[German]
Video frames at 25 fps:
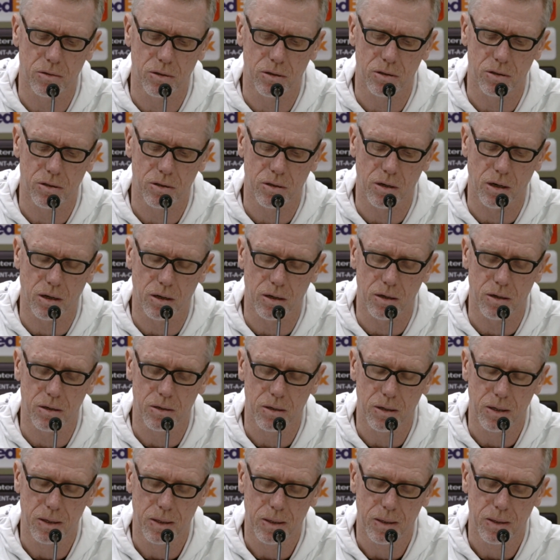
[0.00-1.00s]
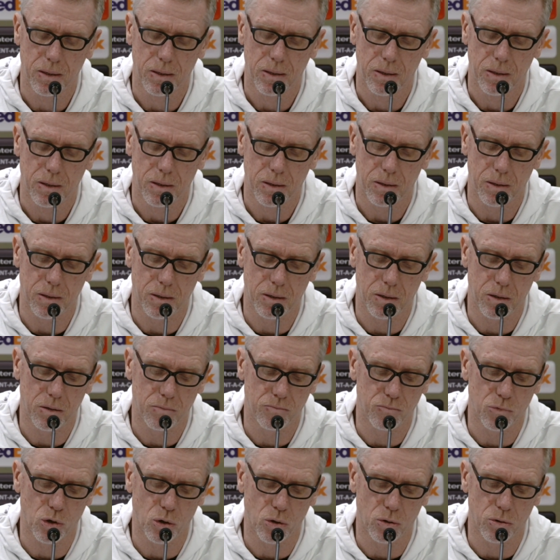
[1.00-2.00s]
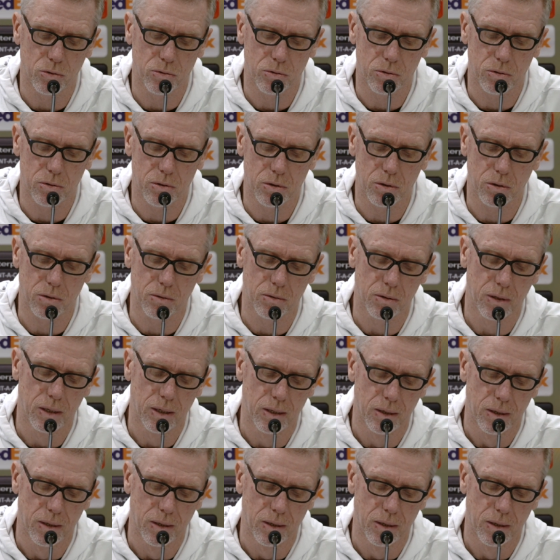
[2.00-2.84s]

das ist klar. Ähm, und äh,